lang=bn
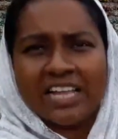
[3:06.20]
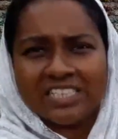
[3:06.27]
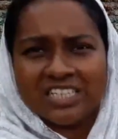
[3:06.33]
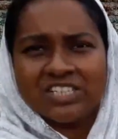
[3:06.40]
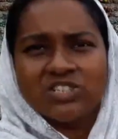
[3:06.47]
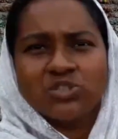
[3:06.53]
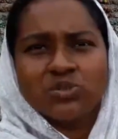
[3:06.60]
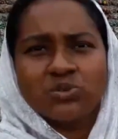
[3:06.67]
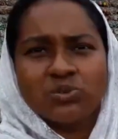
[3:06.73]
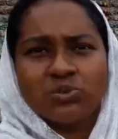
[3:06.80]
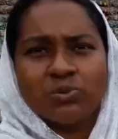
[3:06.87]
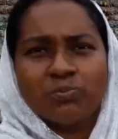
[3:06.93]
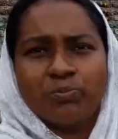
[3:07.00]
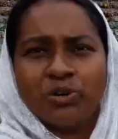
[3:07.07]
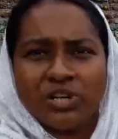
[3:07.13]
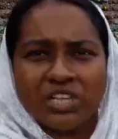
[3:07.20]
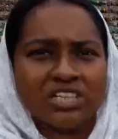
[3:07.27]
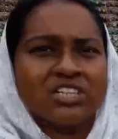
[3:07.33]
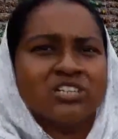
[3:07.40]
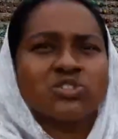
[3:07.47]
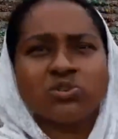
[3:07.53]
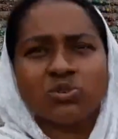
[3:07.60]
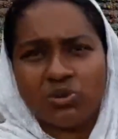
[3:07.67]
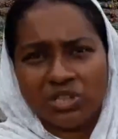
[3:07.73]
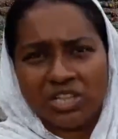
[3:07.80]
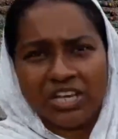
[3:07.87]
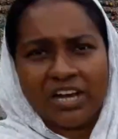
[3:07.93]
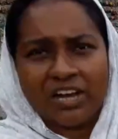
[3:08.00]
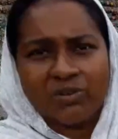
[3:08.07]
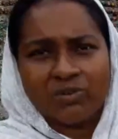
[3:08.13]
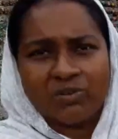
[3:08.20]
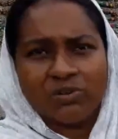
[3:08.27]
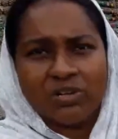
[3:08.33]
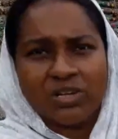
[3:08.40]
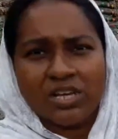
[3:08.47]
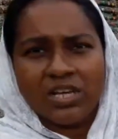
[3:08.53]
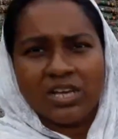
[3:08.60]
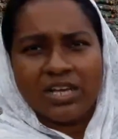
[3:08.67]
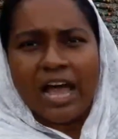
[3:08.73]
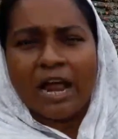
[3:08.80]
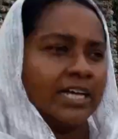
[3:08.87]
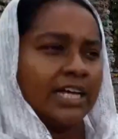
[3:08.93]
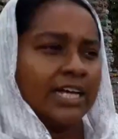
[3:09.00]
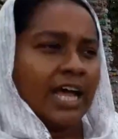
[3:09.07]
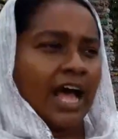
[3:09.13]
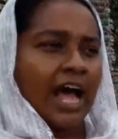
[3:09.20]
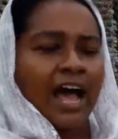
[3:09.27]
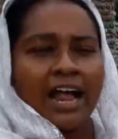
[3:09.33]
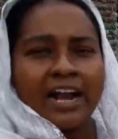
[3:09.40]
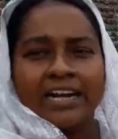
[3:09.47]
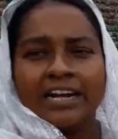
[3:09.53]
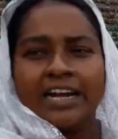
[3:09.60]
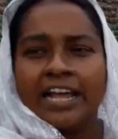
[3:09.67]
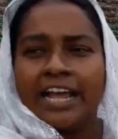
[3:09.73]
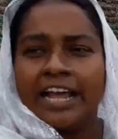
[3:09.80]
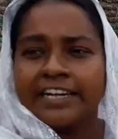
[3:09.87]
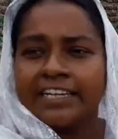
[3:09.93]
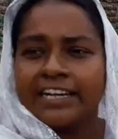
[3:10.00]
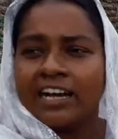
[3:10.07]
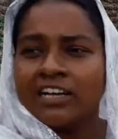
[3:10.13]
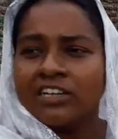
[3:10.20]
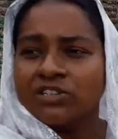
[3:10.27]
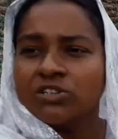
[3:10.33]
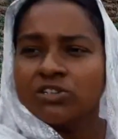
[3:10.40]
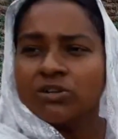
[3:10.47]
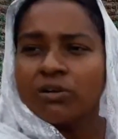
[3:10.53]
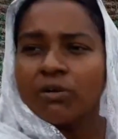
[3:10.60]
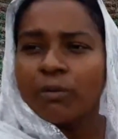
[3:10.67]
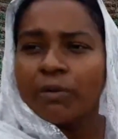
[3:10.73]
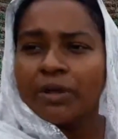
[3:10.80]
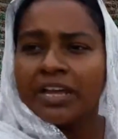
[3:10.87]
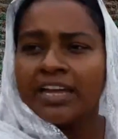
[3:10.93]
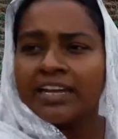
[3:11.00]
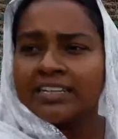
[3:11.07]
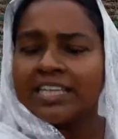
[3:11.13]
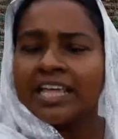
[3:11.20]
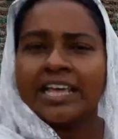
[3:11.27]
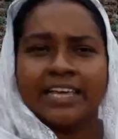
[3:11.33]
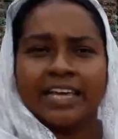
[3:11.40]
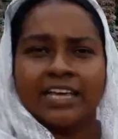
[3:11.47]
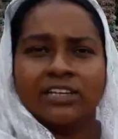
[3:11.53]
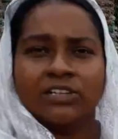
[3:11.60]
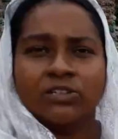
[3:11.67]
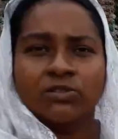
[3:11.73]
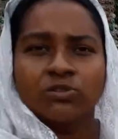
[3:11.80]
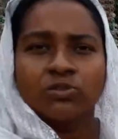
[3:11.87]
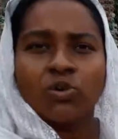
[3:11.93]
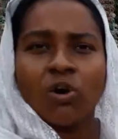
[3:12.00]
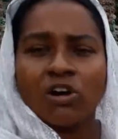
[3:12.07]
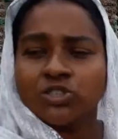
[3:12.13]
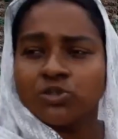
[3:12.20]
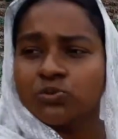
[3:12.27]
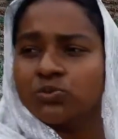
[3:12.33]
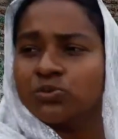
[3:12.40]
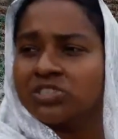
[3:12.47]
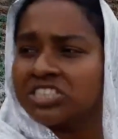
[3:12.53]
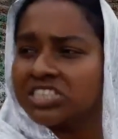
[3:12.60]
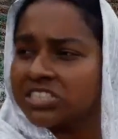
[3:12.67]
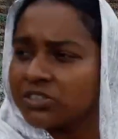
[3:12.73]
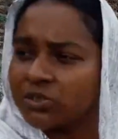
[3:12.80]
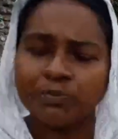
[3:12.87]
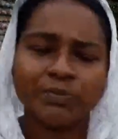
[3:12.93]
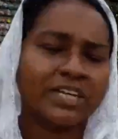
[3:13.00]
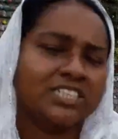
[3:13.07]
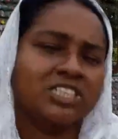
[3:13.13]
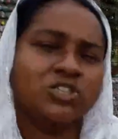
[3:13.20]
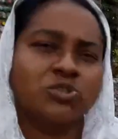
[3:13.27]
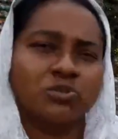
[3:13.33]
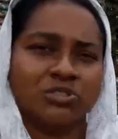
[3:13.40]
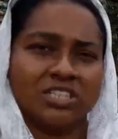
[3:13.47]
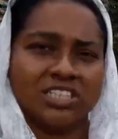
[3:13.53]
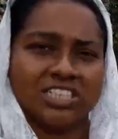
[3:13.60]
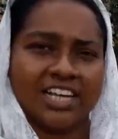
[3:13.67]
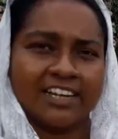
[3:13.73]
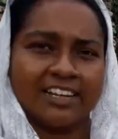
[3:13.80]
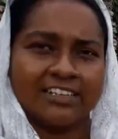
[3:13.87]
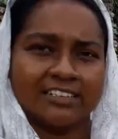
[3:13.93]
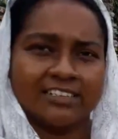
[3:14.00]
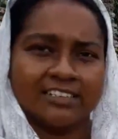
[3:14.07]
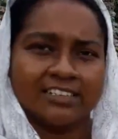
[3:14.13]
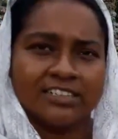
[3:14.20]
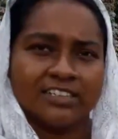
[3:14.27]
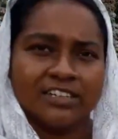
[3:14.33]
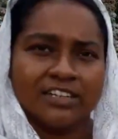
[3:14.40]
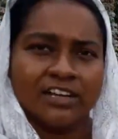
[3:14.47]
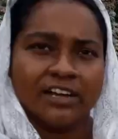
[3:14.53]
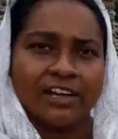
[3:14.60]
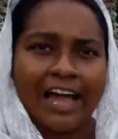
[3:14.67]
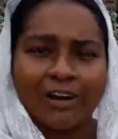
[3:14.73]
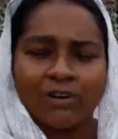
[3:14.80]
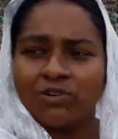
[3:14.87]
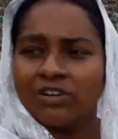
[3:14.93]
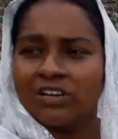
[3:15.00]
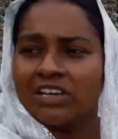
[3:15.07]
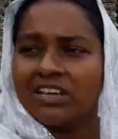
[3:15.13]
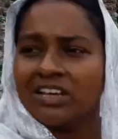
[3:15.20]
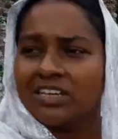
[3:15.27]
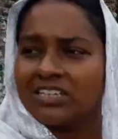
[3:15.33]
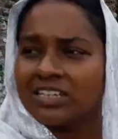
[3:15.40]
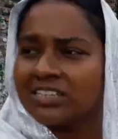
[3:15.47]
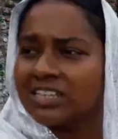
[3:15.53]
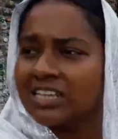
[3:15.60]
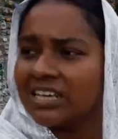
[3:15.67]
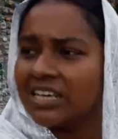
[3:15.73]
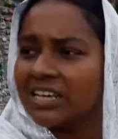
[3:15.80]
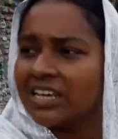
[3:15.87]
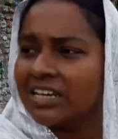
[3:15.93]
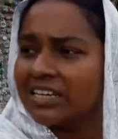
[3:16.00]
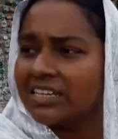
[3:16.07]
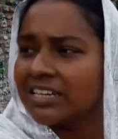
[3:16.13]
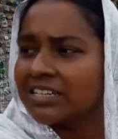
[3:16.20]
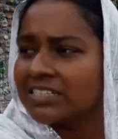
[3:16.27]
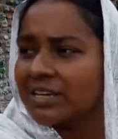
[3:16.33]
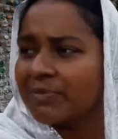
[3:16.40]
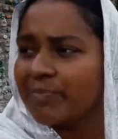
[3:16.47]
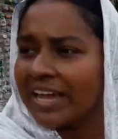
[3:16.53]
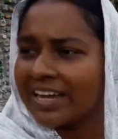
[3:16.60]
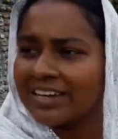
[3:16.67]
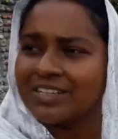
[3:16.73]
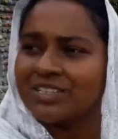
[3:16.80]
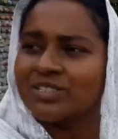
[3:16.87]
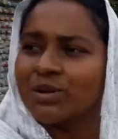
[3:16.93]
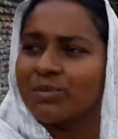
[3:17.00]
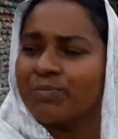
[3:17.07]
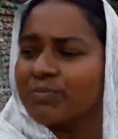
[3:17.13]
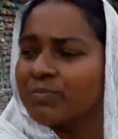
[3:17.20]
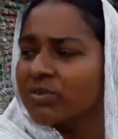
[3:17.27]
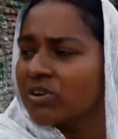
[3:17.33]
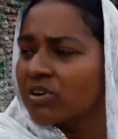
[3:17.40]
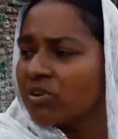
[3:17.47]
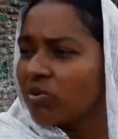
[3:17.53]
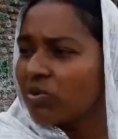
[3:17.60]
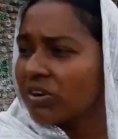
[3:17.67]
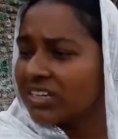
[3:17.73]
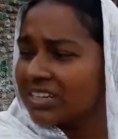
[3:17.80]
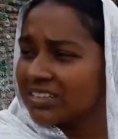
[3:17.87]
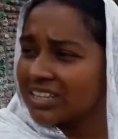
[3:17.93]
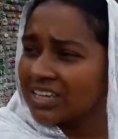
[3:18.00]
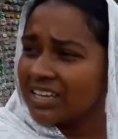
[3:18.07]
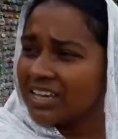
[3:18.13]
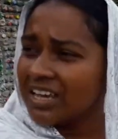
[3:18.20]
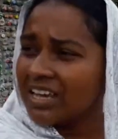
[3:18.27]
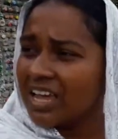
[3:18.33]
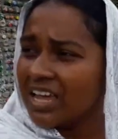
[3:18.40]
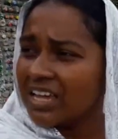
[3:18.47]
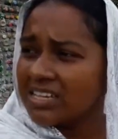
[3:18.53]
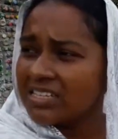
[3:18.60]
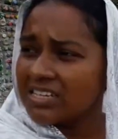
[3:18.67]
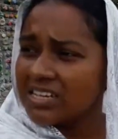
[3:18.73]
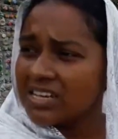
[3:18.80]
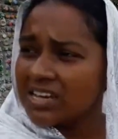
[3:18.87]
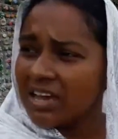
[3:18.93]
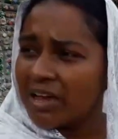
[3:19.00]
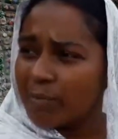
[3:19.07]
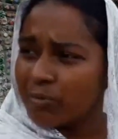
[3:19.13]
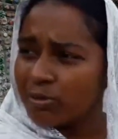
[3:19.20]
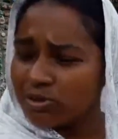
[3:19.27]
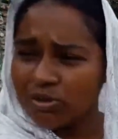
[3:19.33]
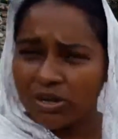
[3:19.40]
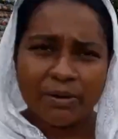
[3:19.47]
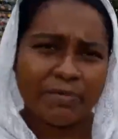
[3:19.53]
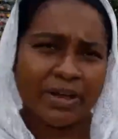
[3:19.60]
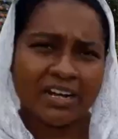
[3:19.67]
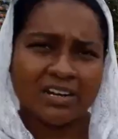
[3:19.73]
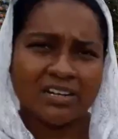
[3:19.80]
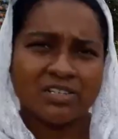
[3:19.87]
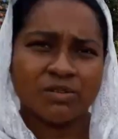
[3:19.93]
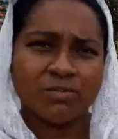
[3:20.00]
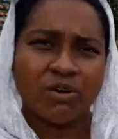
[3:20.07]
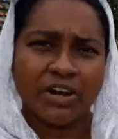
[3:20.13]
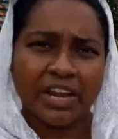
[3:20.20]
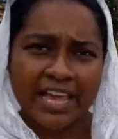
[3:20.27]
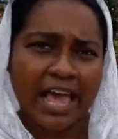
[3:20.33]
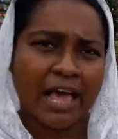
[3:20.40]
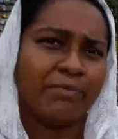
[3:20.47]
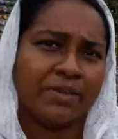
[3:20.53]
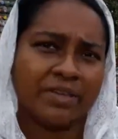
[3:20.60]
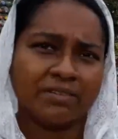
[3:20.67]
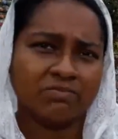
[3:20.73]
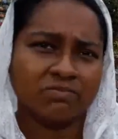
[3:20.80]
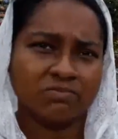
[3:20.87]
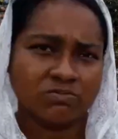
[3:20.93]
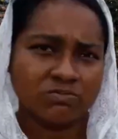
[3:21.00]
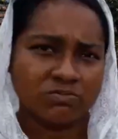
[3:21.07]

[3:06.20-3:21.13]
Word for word: গাছের জন্য প্রকৃতির জন্য ক্ষতিকারক আর এটা ইট থেকে দশ গুণ চেয়েও বেশি শক্তিশালী কারণ ইটের থেকে ইটের যে মেকানিজম ওটার থেকে এই বোতলের মেকানিজম অনেক হ্যাপি